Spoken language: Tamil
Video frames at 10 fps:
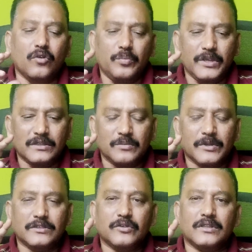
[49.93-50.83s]
ஓபிஎஸ்ட்டு
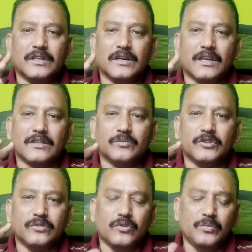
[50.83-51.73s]
பேச்சுவார்த்தை
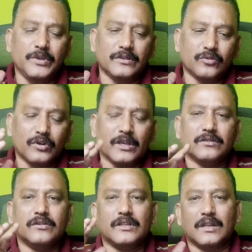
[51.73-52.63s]
நடத்தும்போது ஓபிஎஸ் ஓகே
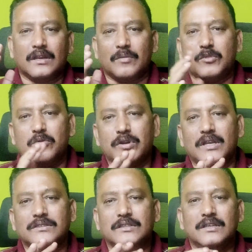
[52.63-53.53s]
சொல்லிடுறார் அம்மாவோட
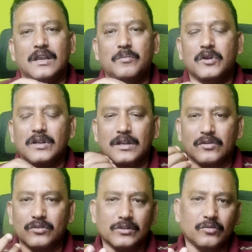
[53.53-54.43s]
ஆட்சி அம்மாவுக்காக
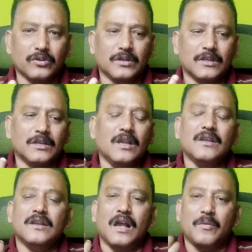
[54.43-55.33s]
விழுந்து ஓட்டு
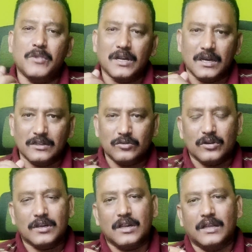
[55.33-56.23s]
அம்மானால்
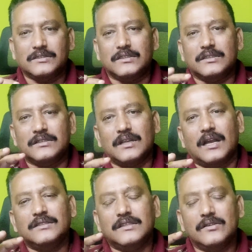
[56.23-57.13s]
தொடர் ஆட்சி இந்த
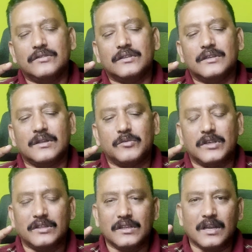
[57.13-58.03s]
ஆட்சியை வந்து நம்ம
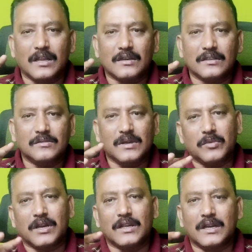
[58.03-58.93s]
எந்த காரணத்தையும்
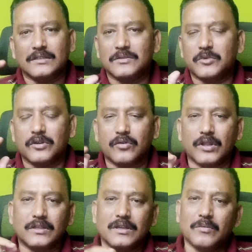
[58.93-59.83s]
நம்மளால் கலைஞ்சு
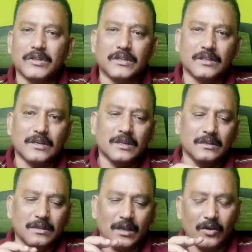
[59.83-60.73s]
போயிடக்கூடாது அப்படிங்கிறதுல
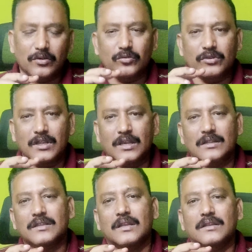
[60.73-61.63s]
அவர் உறுதியாக
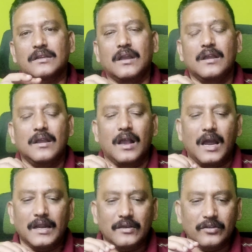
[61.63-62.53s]
இருந்தார்
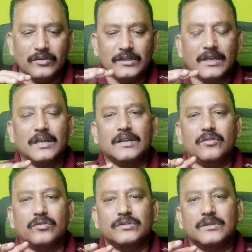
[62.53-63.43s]
ஆனால் அவர் வந்து கேட்ட
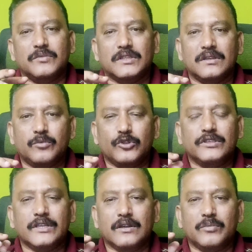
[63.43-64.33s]
ஒரு விஷயம் வந்து
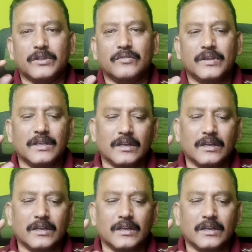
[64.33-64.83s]
பொதுச்செயலாளர் பதவியை